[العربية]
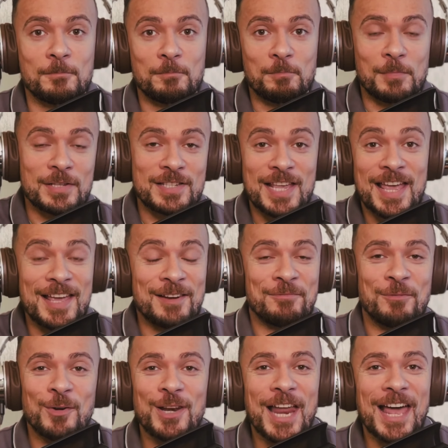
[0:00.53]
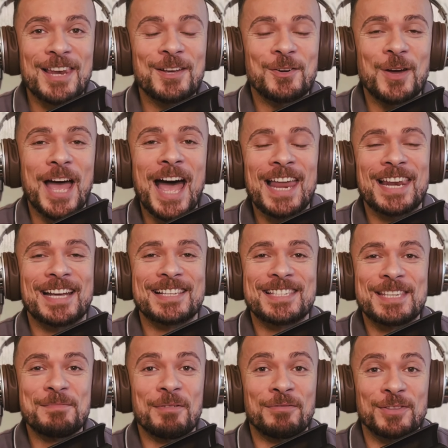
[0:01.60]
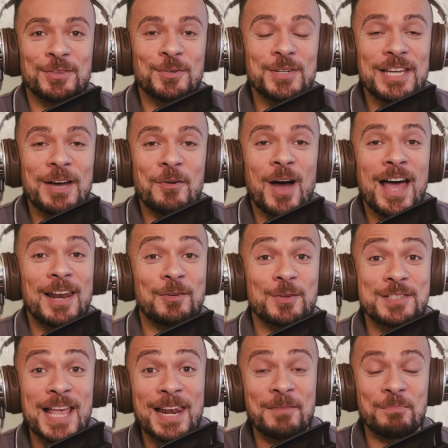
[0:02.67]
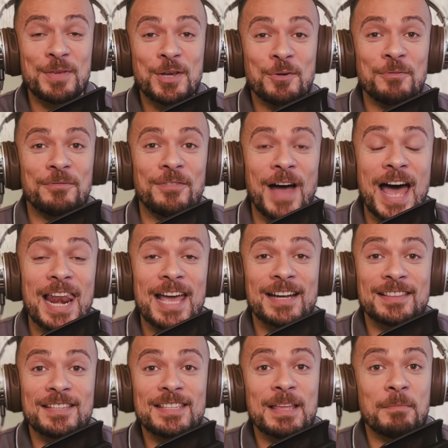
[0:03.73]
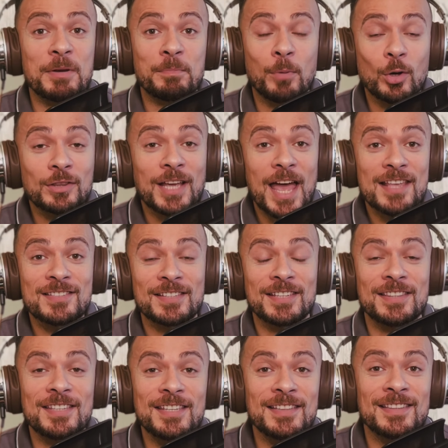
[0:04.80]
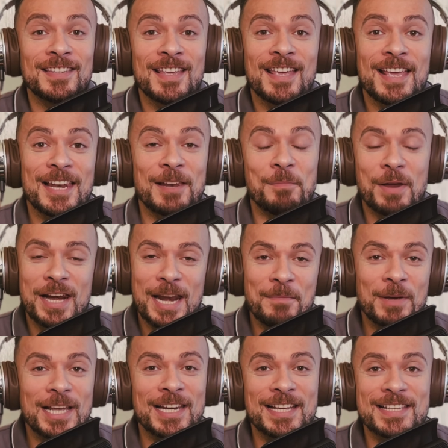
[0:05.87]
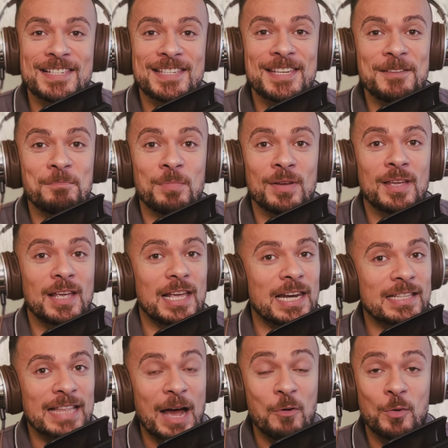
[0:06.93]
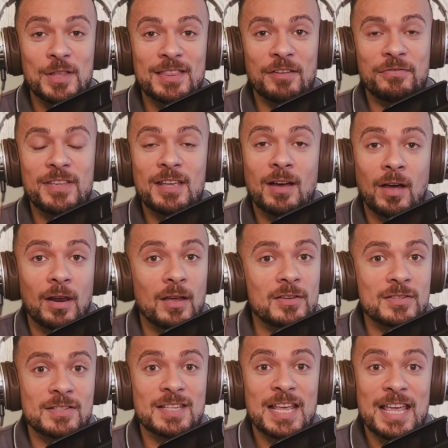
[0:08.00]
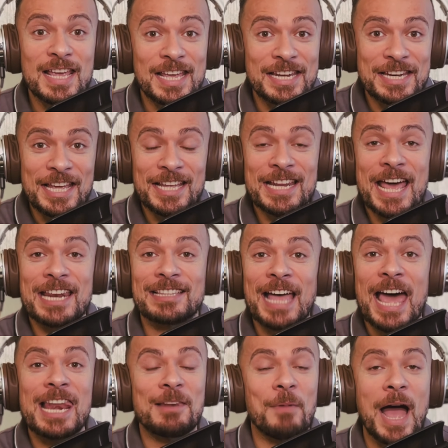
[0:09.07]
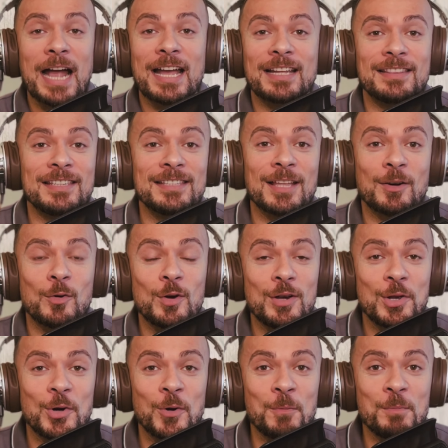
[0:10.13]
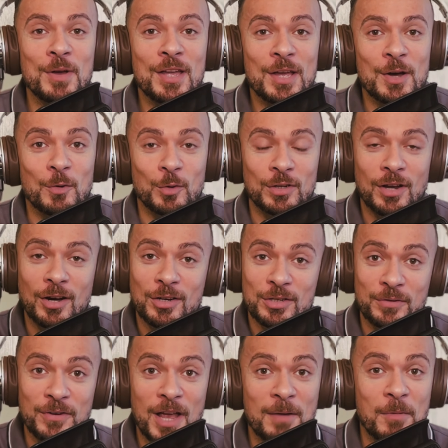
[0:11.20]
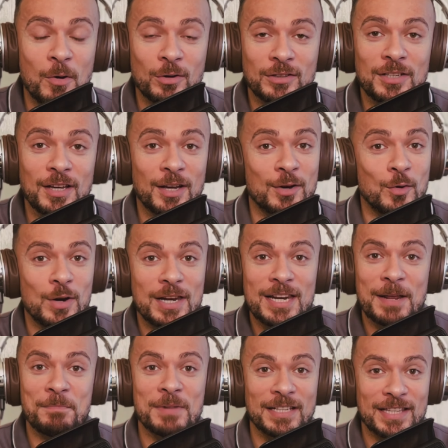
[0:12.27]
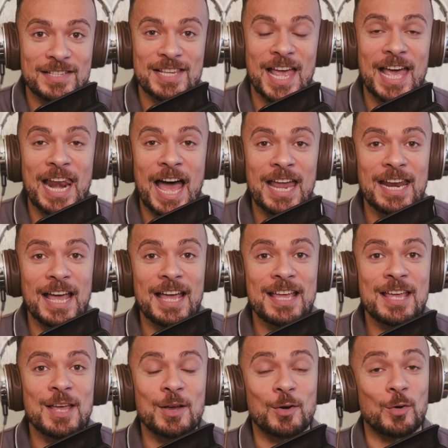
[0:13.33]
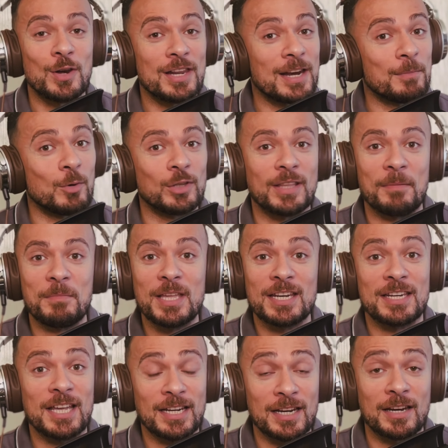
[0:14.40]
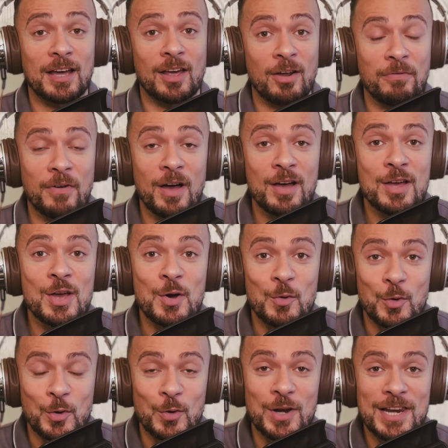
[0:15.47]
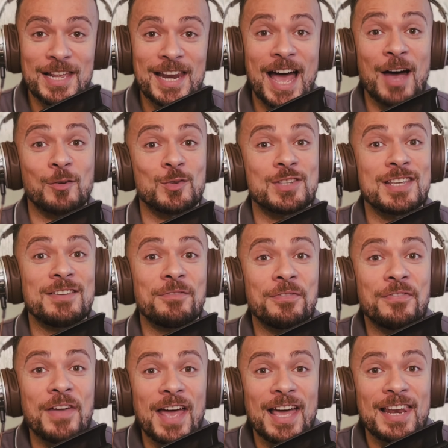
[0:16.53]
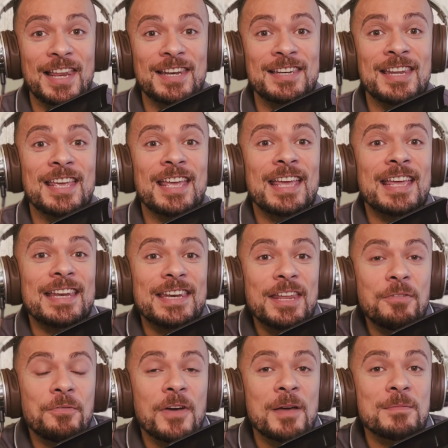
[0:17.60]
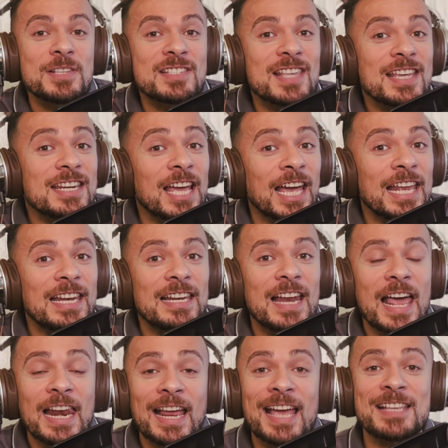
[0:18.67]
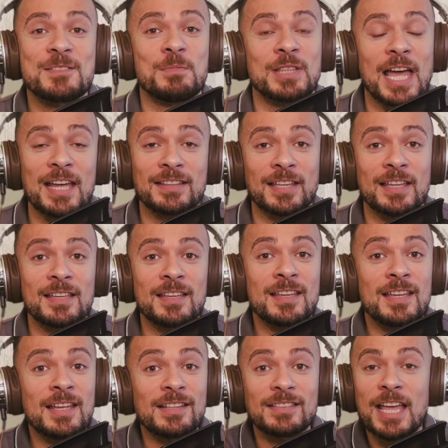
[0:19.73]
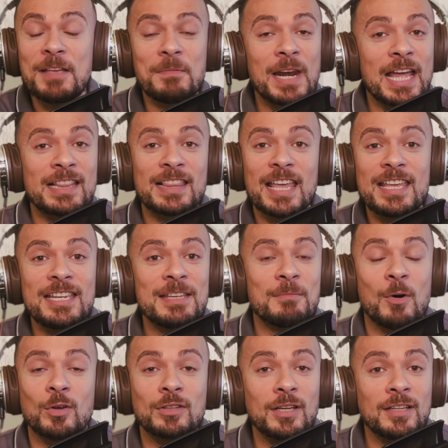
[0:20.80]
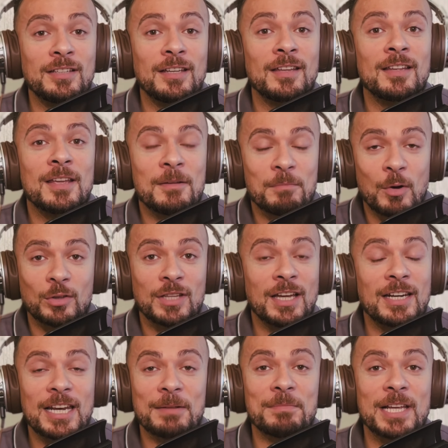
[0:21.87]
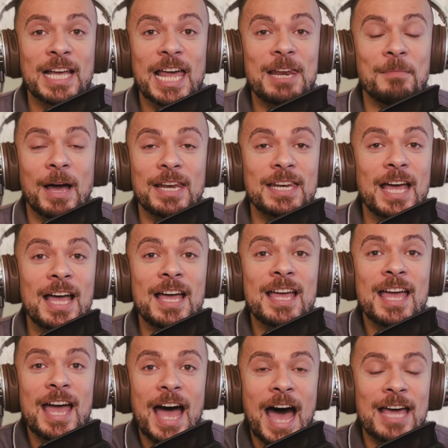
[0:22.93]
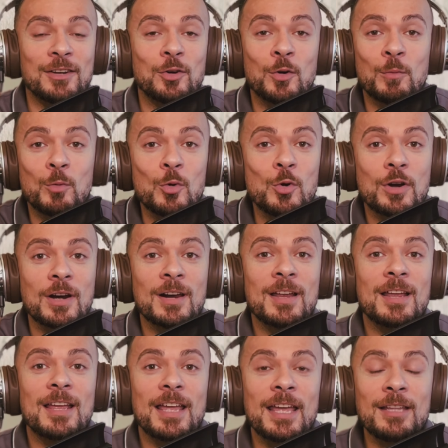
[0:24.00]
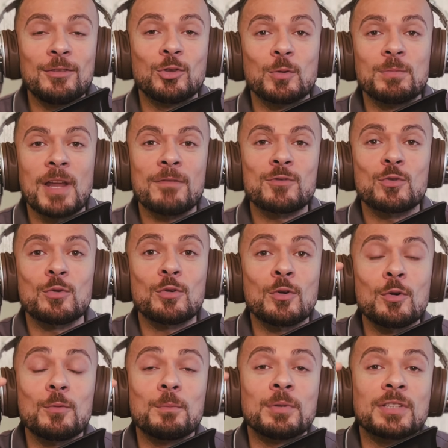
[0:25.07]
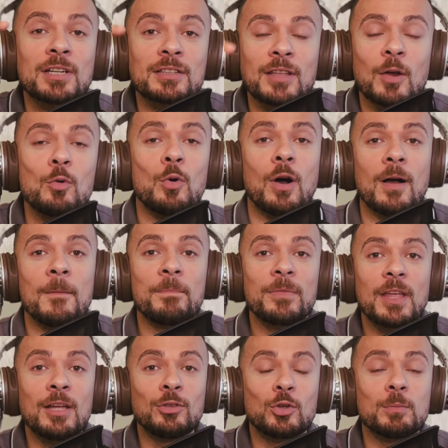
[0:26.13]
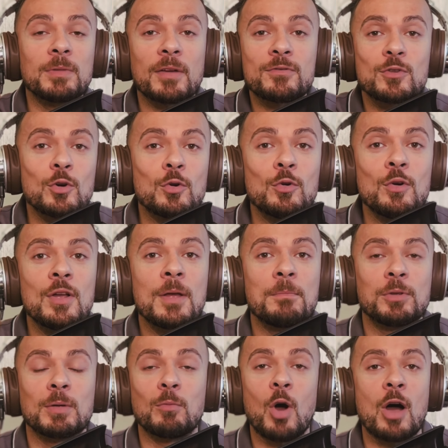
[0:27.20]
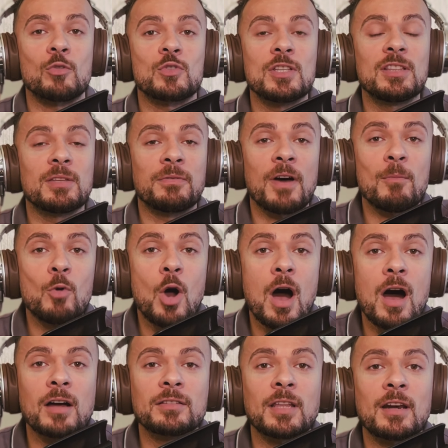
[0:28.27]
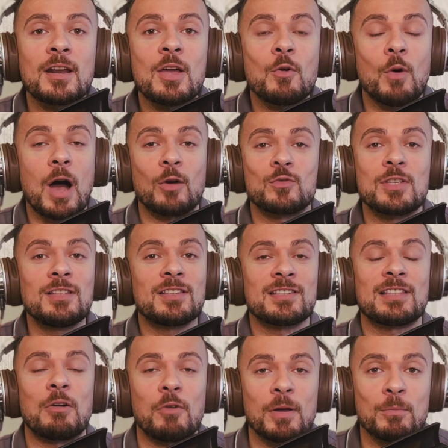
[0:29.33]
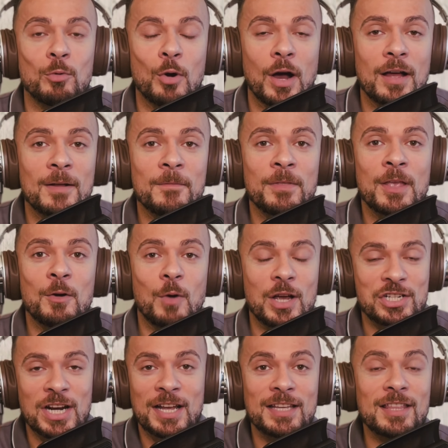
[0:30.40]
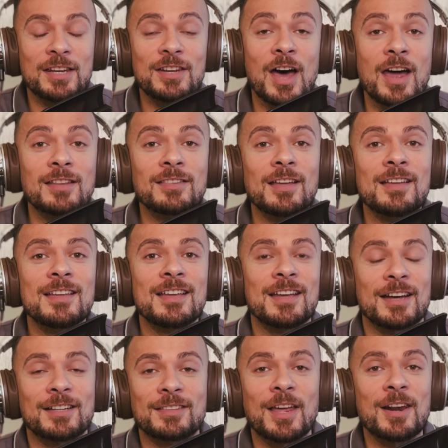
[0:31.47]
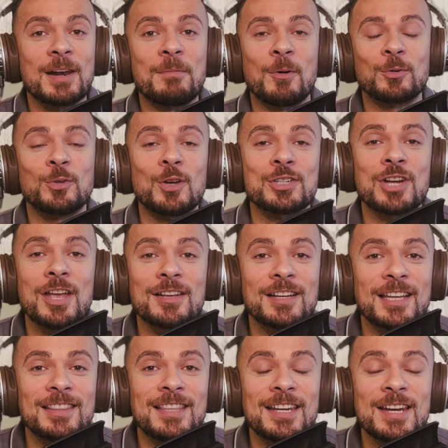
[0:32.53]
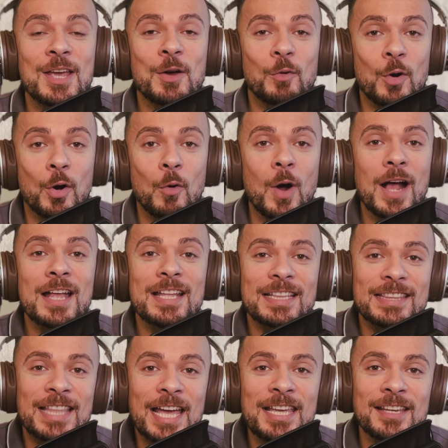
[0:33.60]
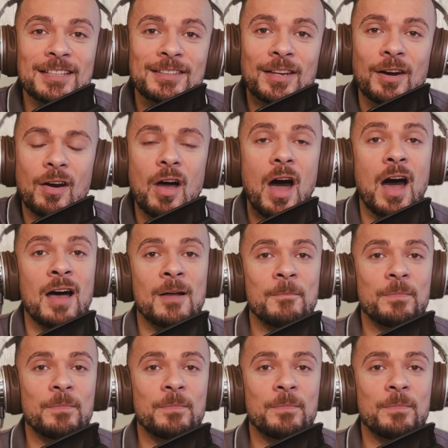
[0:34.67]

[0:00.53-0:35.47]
مساء الفل عليكم يا احلى كسيبه في الدنيا واهلا وسهلا بيكم في حلقه جديده من بودكاست جديد لبرنامج الكسيب اللي اتعودنا فيه خلاص ان احنا هنتعلم حاجه جديده كل يوم ونناقش فيها مواضيع كلنا بنتساءل عنها كلنا مهتمين ان احنا نعرفها وكلنا عاوزين فعلا نفهم ازاي نحل الالغاز بتاعتها دايما هتلاقيني مواضيعنا مواضيعنا اللي بنتكلم عنها عن امور انتوا بنفسكم بتختاروها انتوا بنفسكم بتبقوا عاوزين تفهموها اكتر وعاوزين تستوعبوها وعشان كده النهارده اخترنا موضوع شيق جدا وهو دايرة الراحة